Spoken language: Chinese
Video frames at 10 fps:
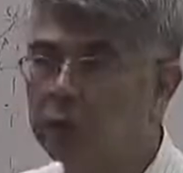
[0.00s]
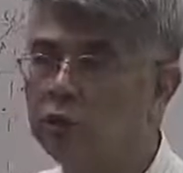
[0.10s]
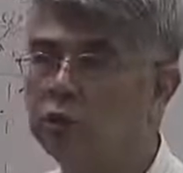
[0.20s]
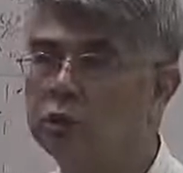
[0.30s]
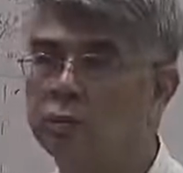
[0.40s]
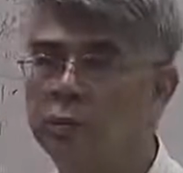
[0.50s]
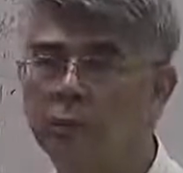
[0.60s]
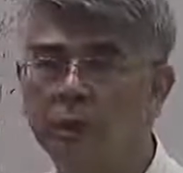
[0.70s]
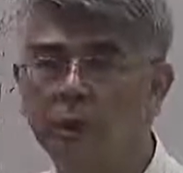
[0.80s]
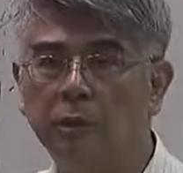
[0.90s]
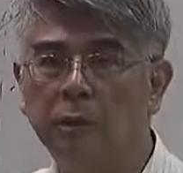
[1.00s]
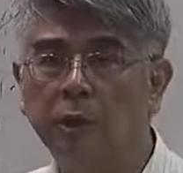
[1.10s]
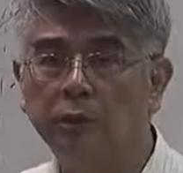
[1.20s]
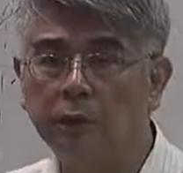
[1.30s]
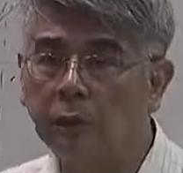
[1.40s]
零点九四有没有比零点八
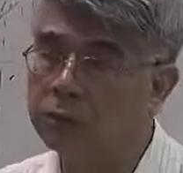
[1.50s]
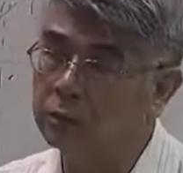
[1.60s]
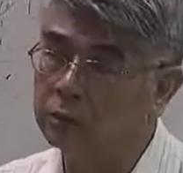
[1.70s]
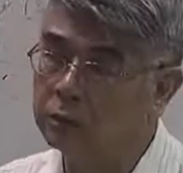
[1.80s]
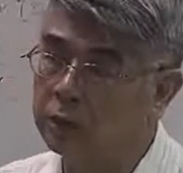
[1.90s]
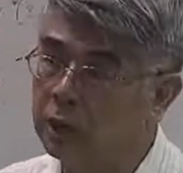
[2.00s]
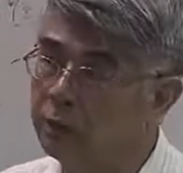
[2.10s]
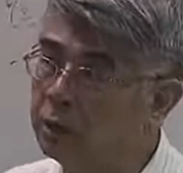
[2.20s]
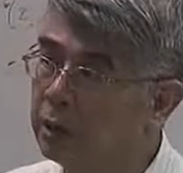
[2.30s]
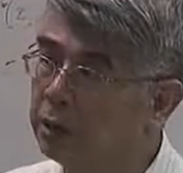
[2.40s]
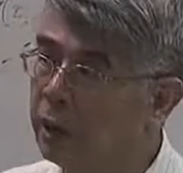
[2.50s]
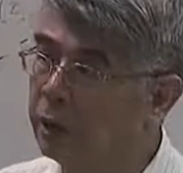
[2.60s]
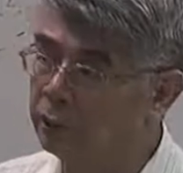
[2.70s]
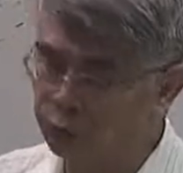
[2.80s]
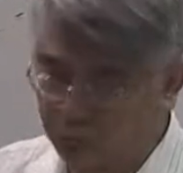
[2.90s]
六大？显然比它
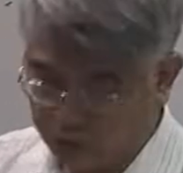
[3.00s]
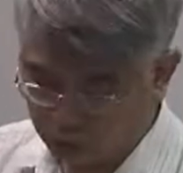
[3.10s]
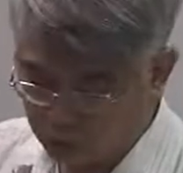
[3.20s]
大了，所以